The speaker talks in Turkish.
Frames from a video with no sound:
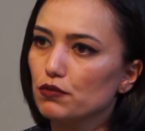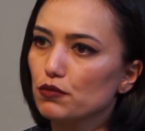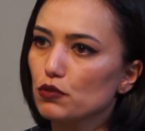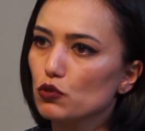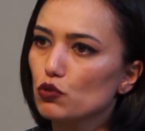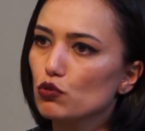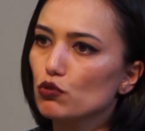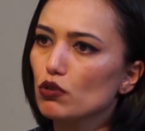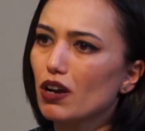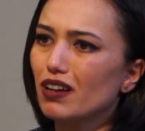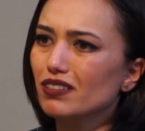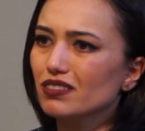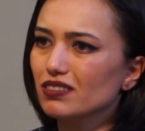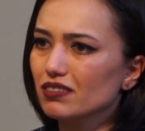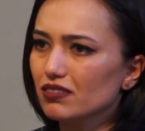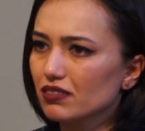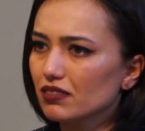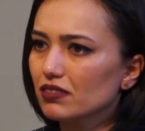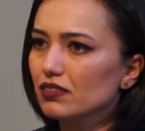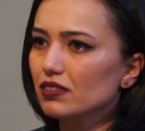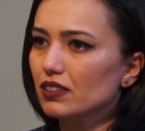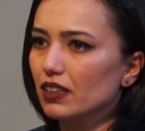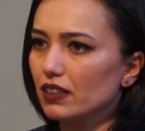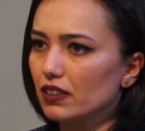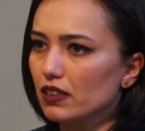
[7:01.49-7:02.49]
figüran
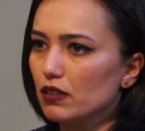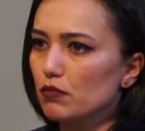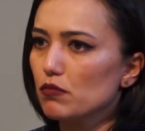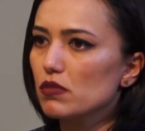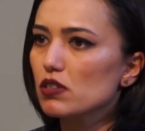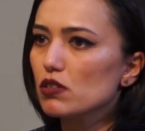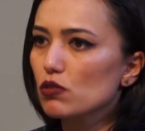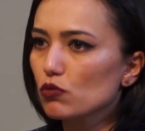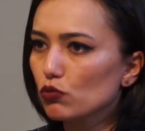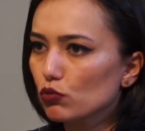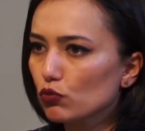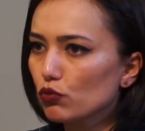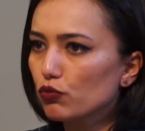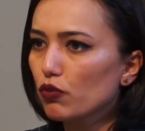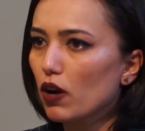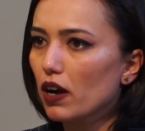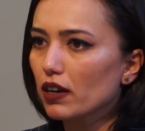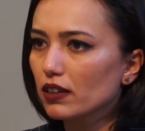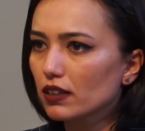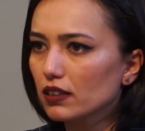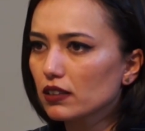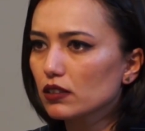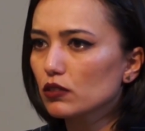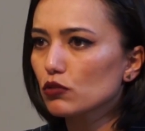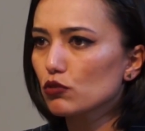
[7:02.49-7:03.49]
dediğimiz ufak
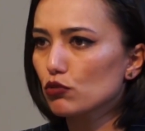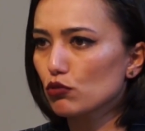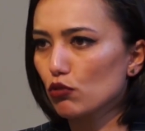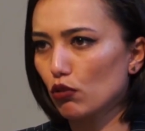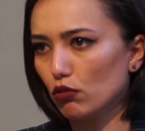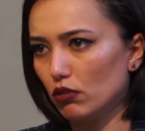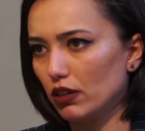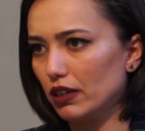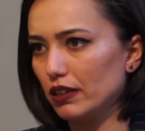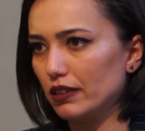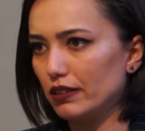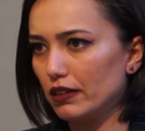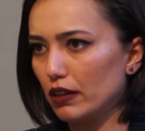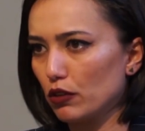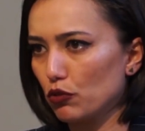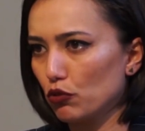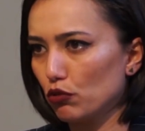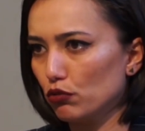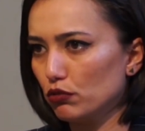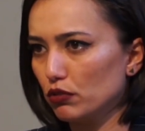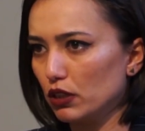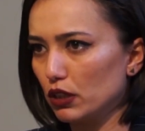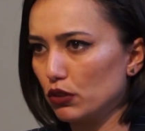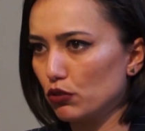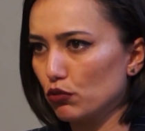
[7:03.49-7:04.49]
rollerine
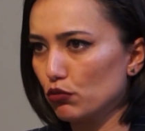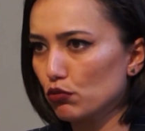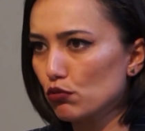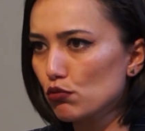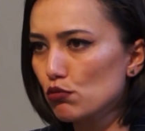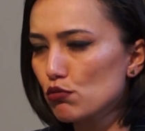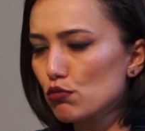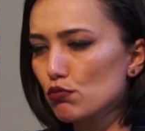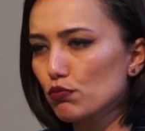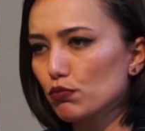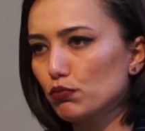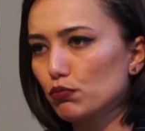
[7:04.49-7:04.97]
gönderiyoruz.